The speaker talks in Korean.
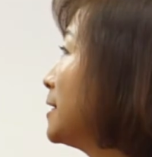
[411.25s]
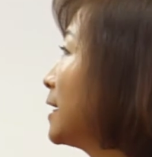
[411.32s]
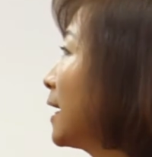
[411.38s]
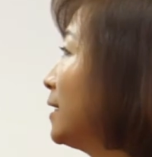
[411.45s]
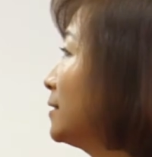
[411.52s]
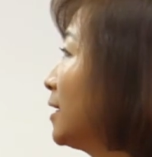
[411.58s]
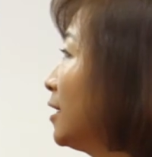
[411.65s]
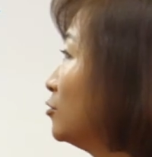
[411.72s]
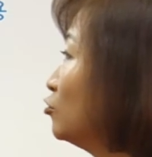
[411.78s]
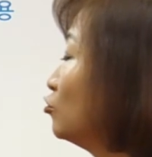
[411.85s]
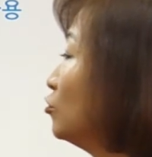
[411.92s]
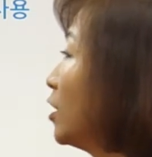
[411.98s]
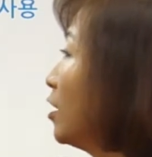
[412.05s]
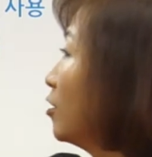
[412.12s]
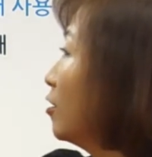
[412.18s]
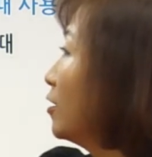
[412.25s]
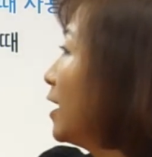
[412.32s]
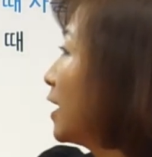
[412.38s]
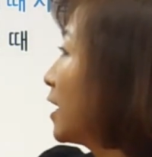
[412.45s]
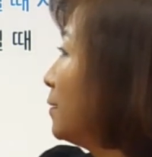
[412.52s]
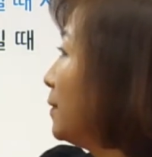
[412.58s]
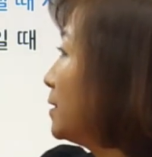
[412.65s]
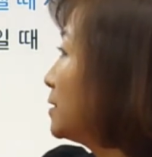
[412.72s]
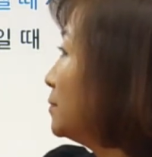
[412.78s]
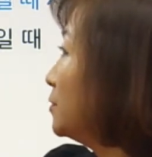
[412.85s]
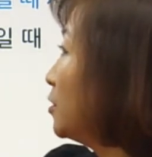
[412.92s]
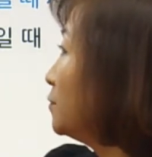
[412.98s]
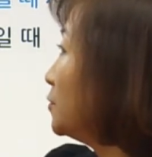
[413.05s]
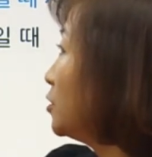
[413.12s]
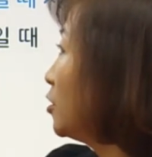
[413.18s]
가장 중요한 거는 아까
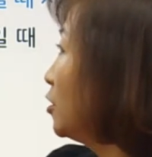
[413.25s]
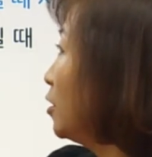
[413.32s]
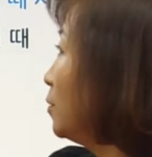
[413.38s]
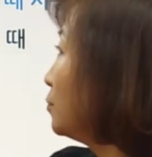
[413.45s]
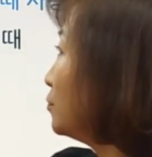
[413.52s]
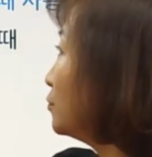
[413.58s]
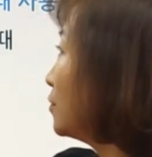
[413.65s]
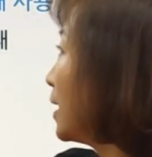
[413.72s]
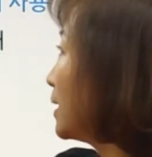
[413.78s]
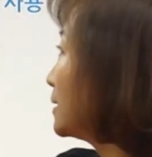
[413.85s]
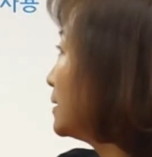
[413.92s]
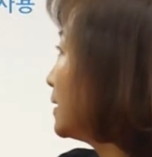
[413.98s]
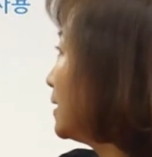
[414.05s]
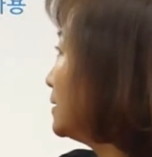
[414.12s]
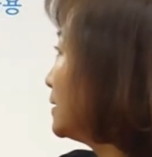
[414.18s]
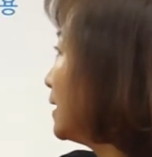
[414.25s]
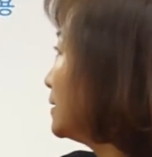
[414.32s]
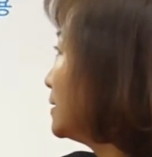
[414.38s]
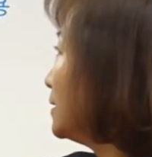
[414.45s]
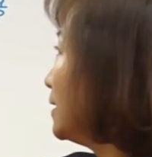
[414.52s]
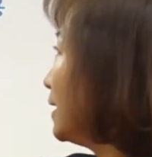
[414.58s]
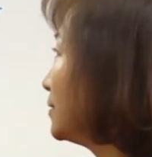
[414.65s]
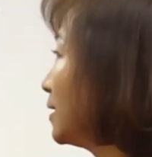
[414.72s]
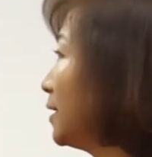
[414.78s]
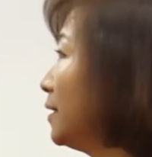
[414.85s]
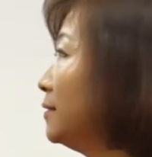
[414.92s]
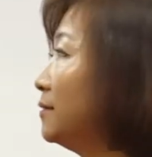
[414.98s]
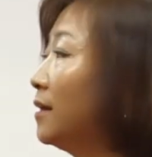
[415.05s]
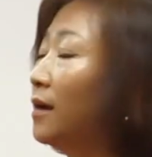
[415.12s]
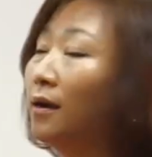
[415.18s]
말씀드렸죠? 불확실한 사실을
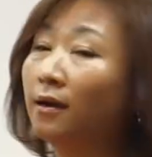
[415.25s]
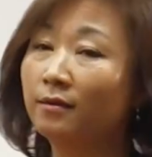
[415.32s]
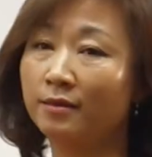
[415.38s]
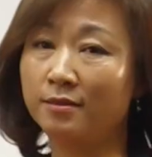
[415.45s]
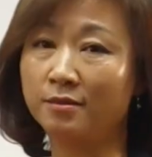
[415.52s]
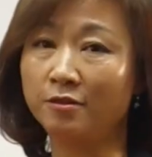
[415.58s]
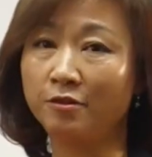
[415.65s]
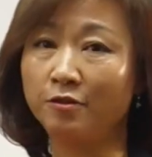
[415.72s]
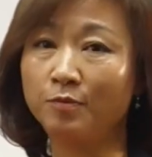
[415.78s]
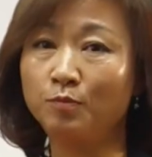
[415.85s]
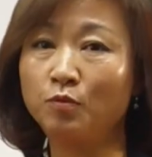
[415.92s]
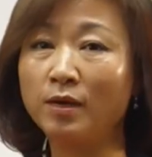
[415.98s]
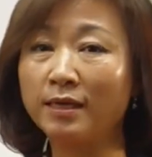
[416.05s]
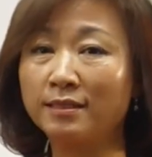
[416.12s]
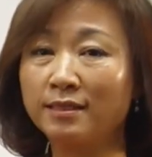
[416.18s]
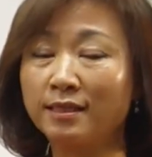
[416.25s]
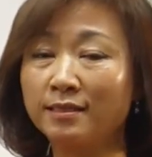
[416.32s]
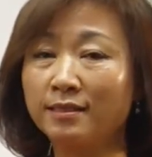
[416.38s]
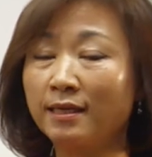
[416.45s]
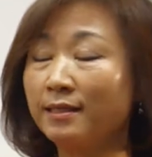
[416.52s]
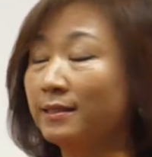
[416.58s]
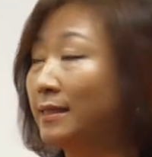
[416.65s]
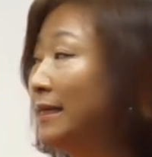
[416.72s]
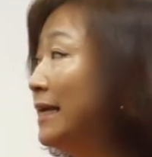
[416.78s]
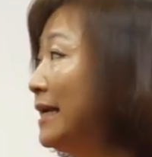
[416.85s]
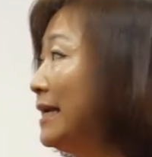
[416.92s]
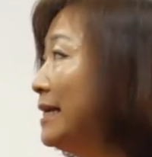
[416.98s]
나타낸다 그랬어요. 불확실한 사실.